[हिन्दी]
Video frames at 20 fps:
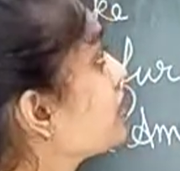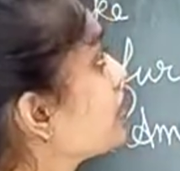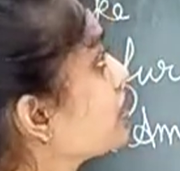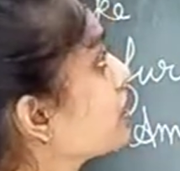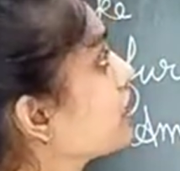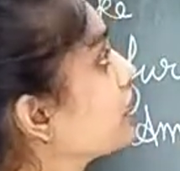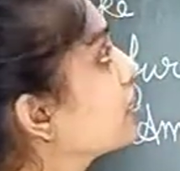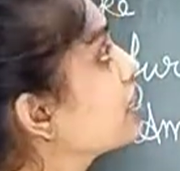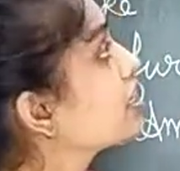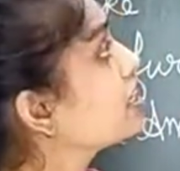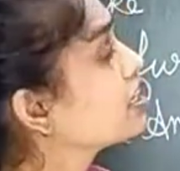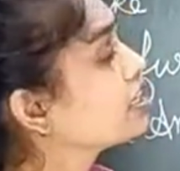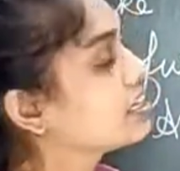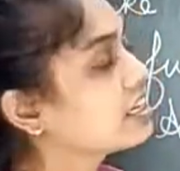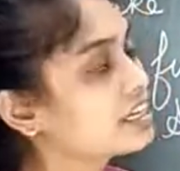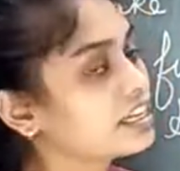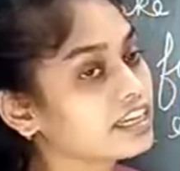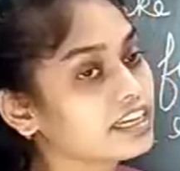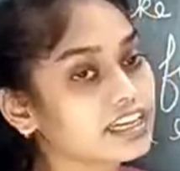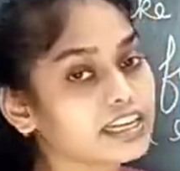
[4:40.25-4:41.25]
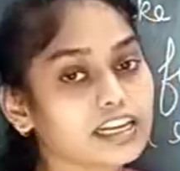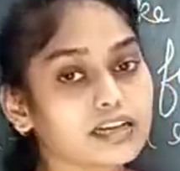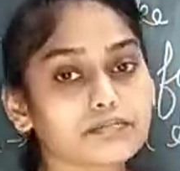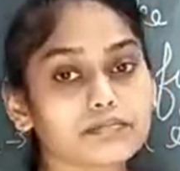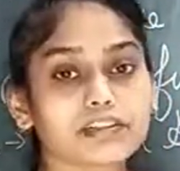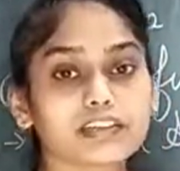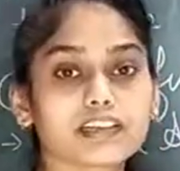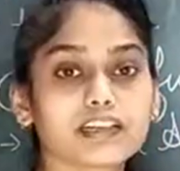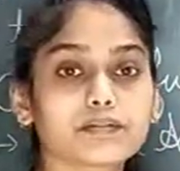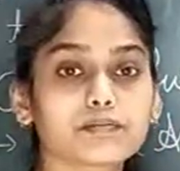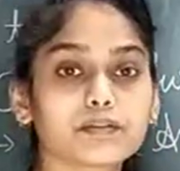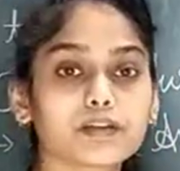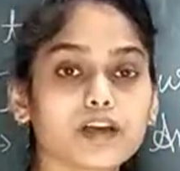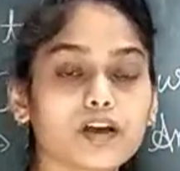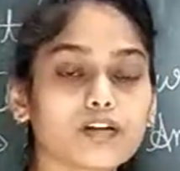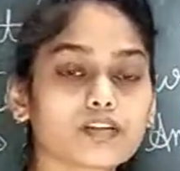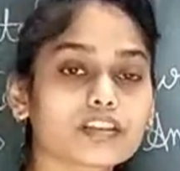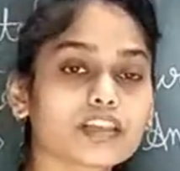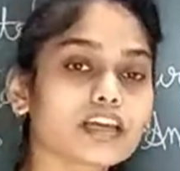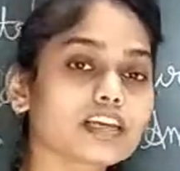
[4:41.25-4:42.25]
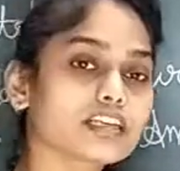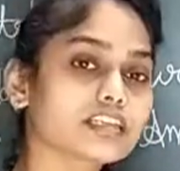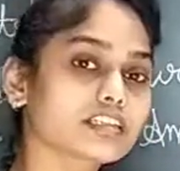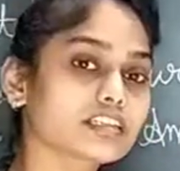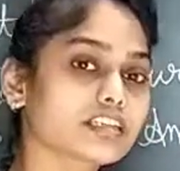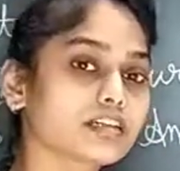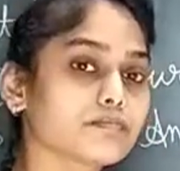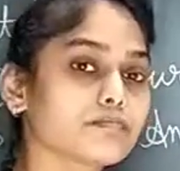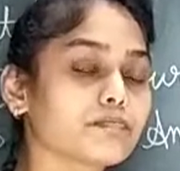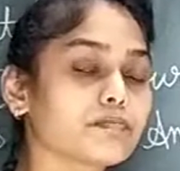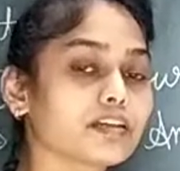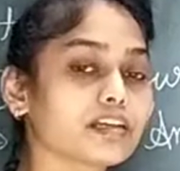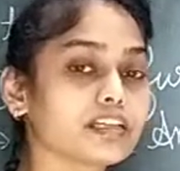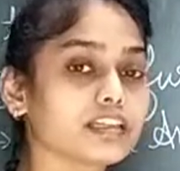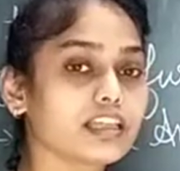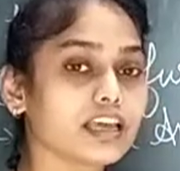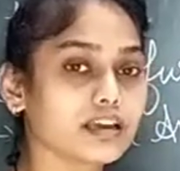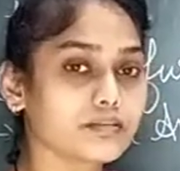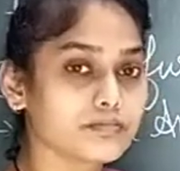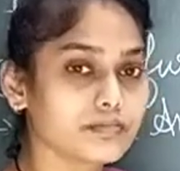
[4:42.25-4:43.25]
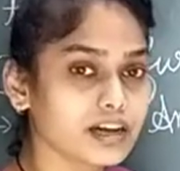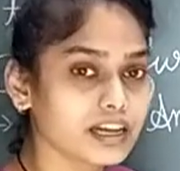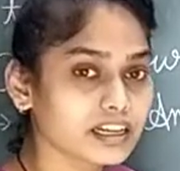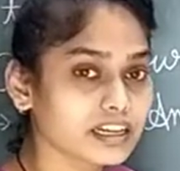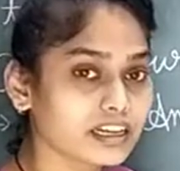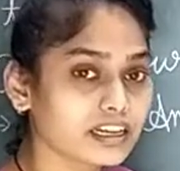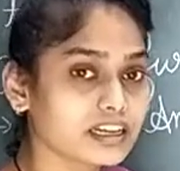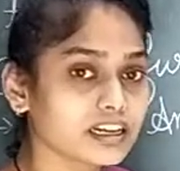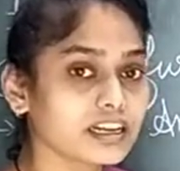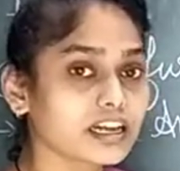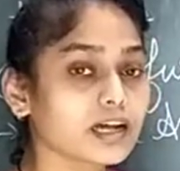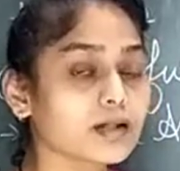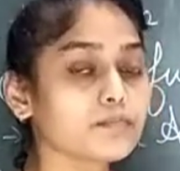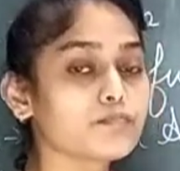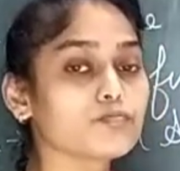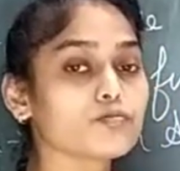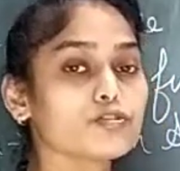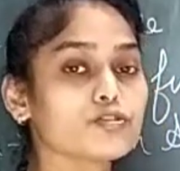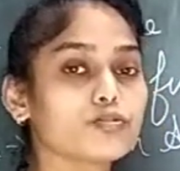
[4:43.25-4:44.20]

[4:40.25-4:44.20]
रियरिंग रियरिंग का मतलब क्या होता है शिप की देखभाल करना